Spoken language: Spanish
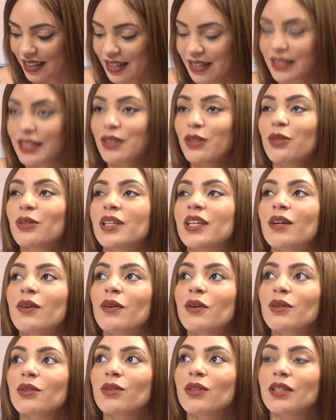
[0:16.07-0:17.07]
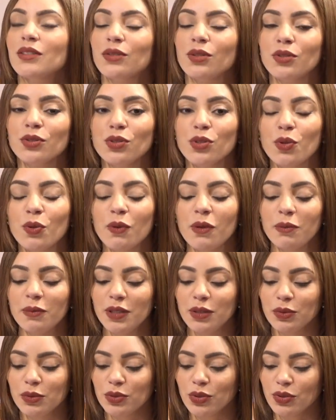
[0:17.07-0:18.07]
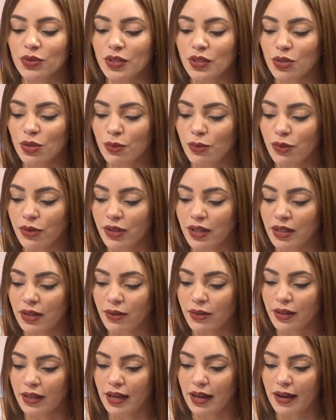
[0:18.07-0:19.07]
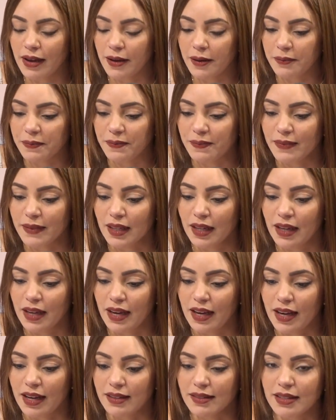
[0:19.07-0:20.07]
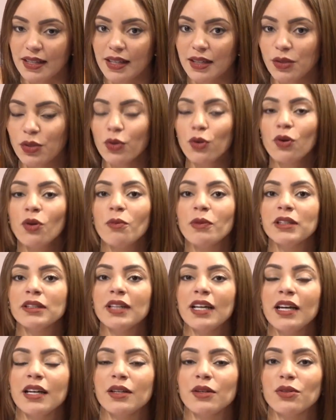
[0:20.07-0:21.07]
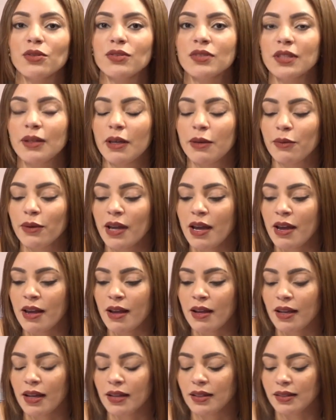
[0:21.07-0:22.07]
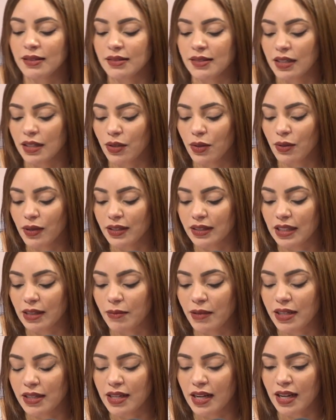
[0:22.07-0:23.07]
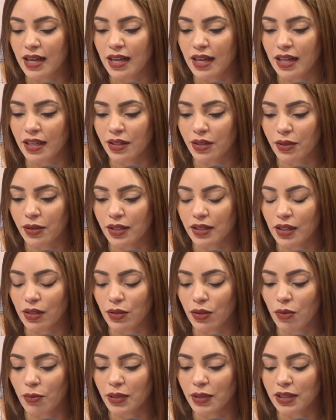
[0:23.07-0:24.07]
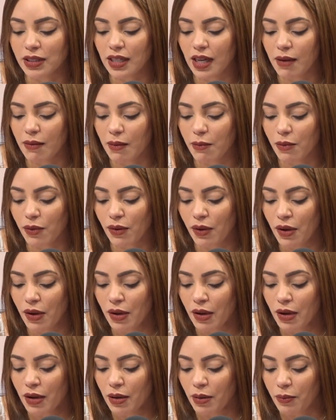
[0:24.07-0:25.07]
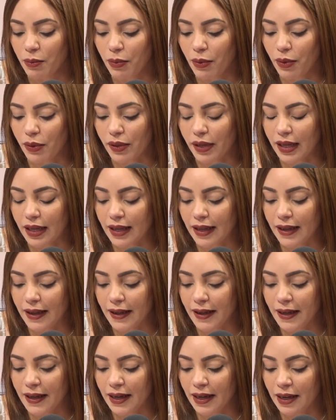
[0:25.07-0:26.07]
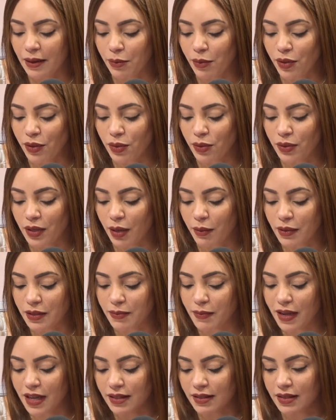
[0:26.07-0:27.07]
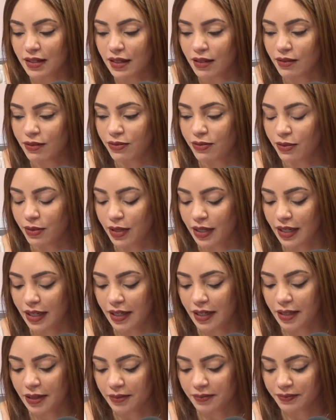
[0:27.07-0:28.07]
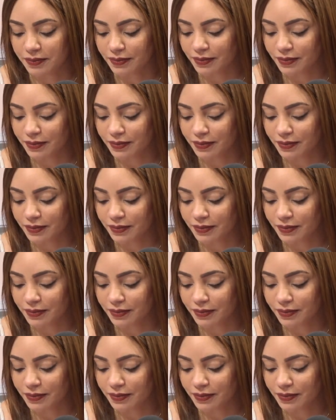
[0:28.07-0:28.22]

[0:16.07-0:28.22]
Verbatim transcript: en sintonía cuando son las 8 o 9 minutos. Y yo voy hoy a hacer dos comentarios. Eh, voy a, iniciar con el tema de Jan Alain, que ahorita los comentábamos, porque, bueno, una vez más, él fue